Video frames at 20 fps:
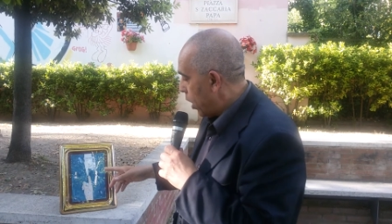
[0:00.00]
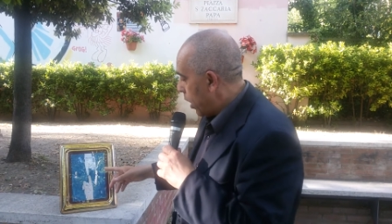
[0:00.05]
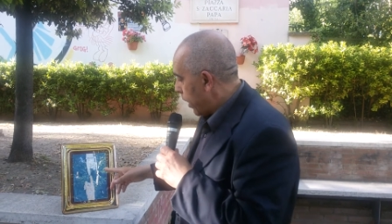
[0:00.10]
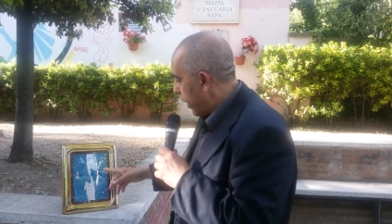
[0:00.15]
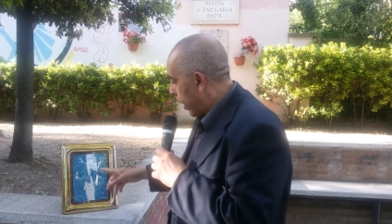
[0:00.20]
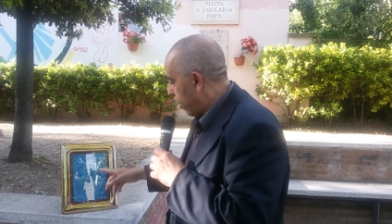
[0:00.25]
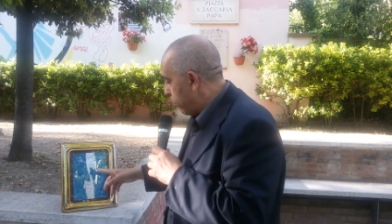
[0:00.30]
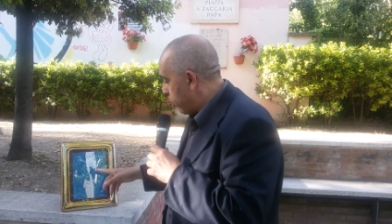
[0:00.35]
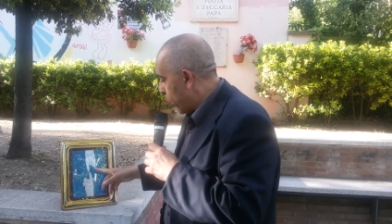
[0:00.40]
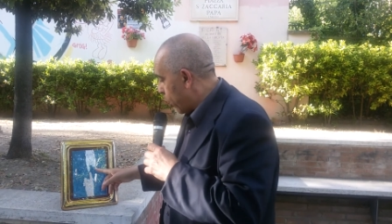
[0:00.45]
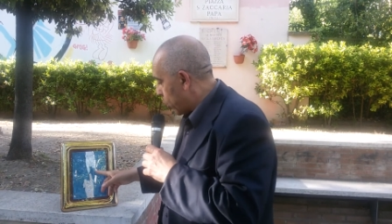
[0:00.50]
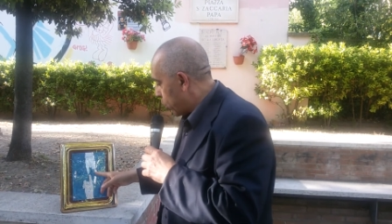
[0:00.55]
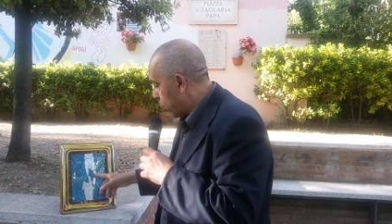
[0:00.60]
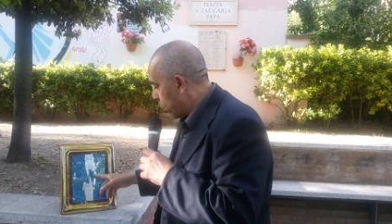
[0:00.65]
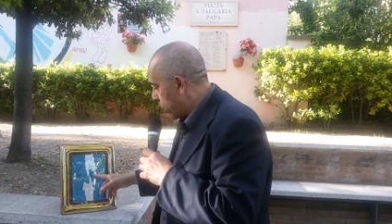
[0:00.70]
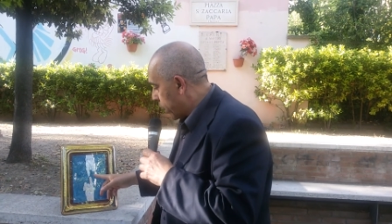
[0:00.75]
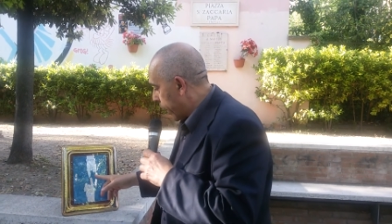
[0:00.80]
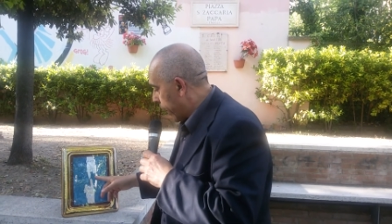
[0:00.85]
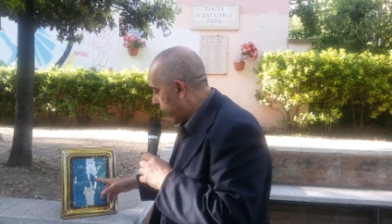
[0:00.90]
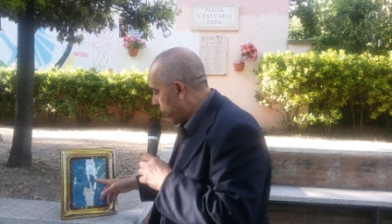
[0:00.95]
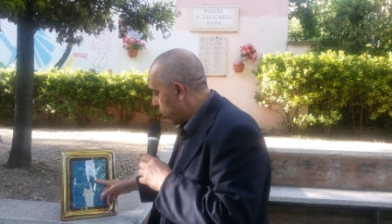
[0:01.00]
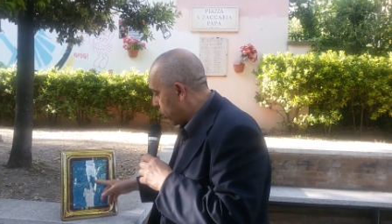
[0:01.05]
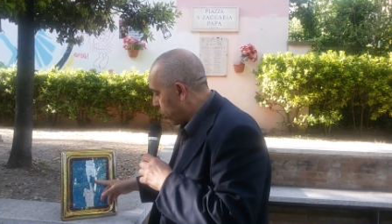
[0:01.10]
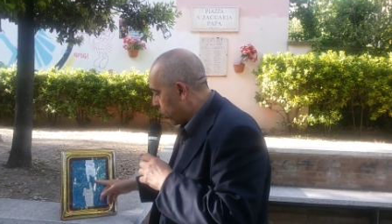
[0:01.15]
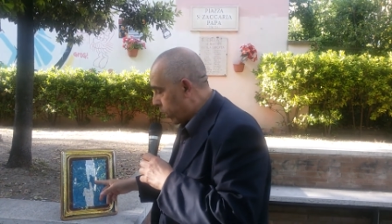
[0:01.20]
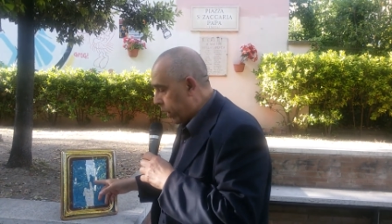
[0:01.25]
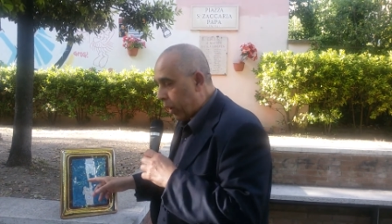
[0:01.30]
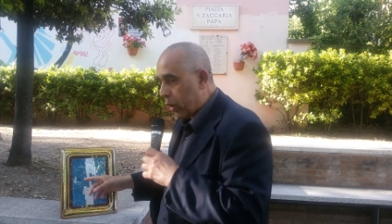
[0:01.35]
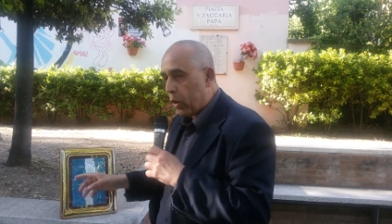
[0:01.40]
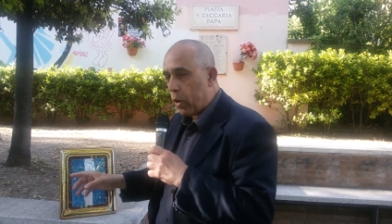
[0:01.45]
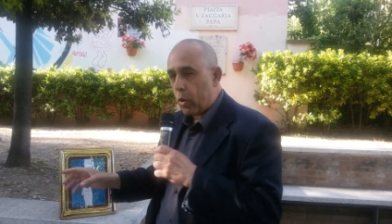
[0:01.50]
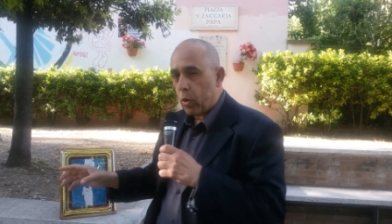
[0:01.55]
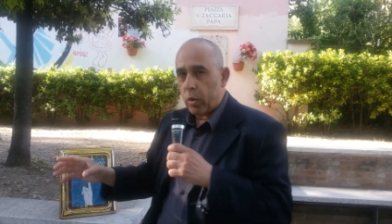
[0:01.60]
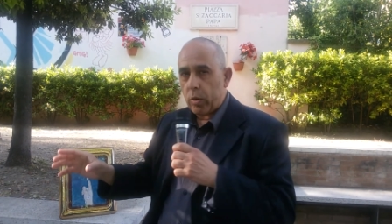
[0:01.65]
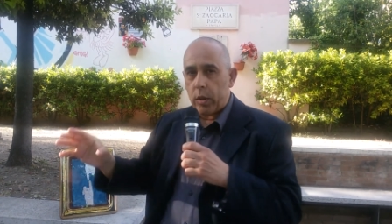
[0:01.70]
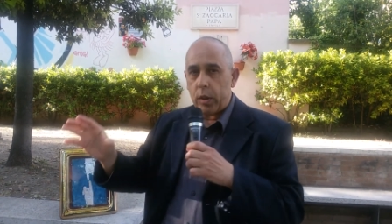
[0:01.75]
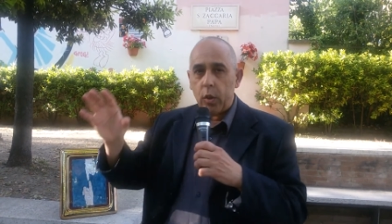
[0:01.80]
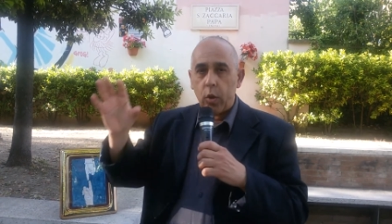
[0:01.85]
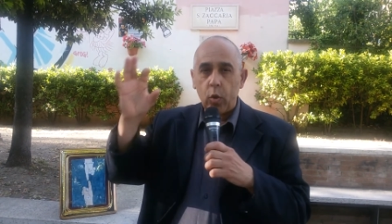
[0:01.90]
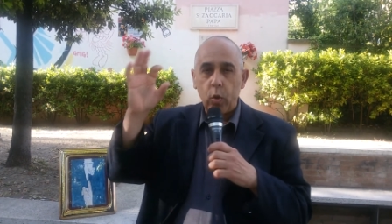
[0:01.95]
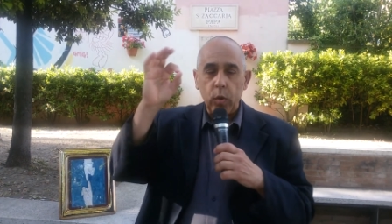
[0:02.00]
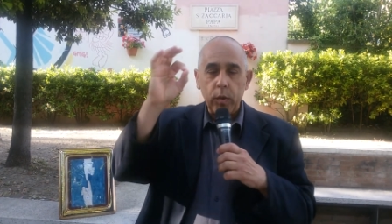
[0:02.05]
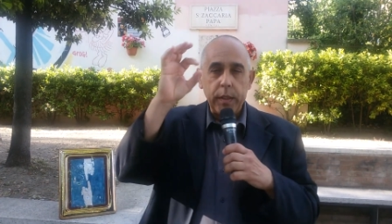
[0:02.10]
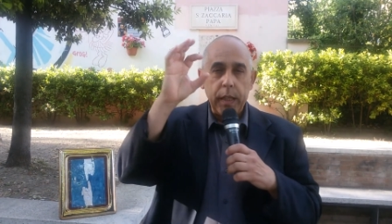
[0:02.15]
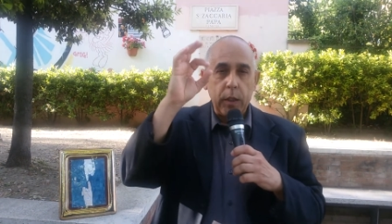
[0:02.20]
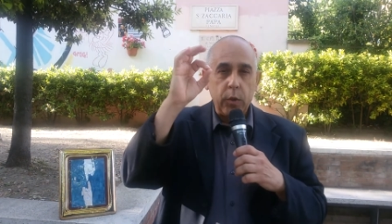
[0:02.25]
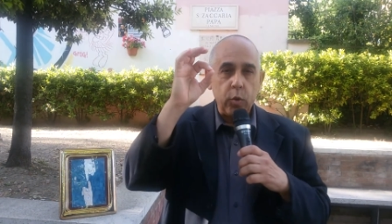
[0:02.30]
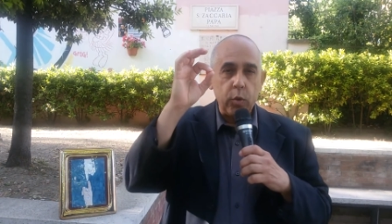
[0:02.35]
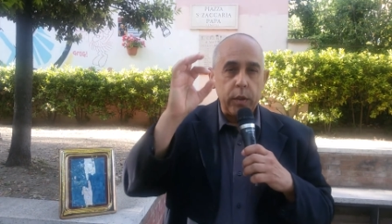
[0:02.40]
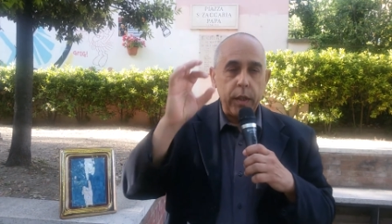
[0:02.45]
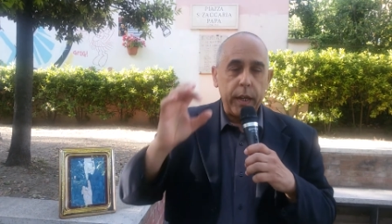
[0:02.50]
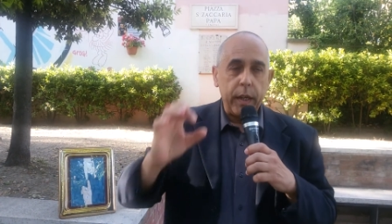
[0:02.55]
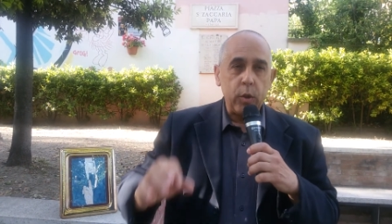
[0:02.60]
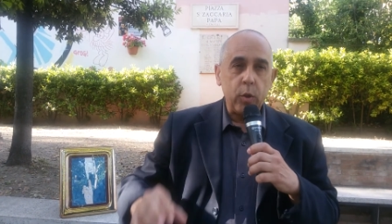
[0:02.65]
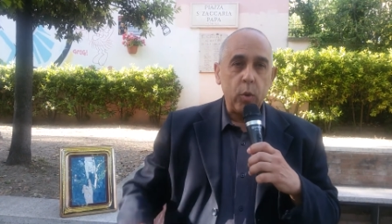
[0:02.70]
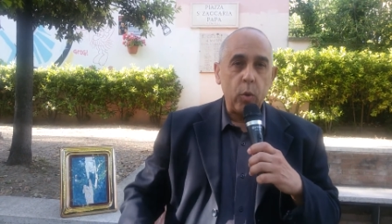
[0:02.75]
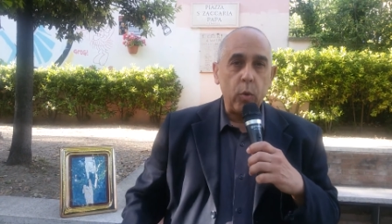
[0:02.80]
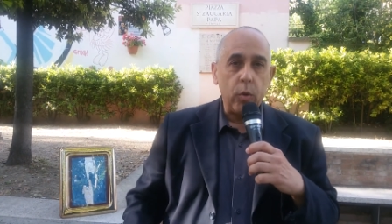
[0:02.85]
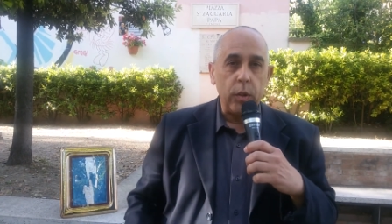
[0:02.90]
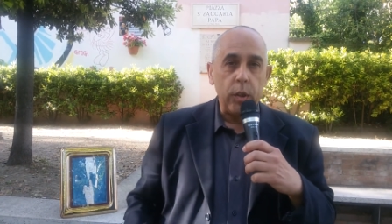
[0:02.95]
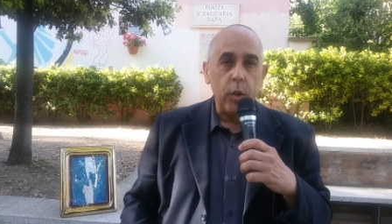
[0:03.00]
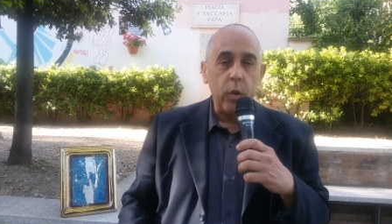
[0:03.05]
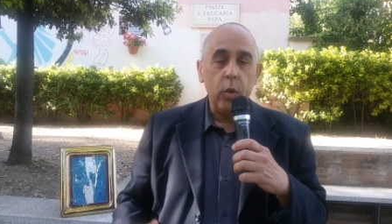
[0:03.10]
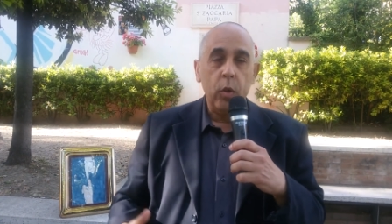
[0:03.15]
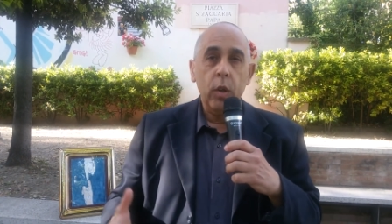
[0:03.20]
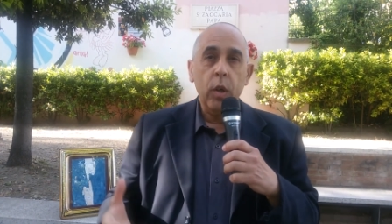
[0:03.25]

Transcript: rapporto diretto che ho con Dio, contatto diretto con Dio.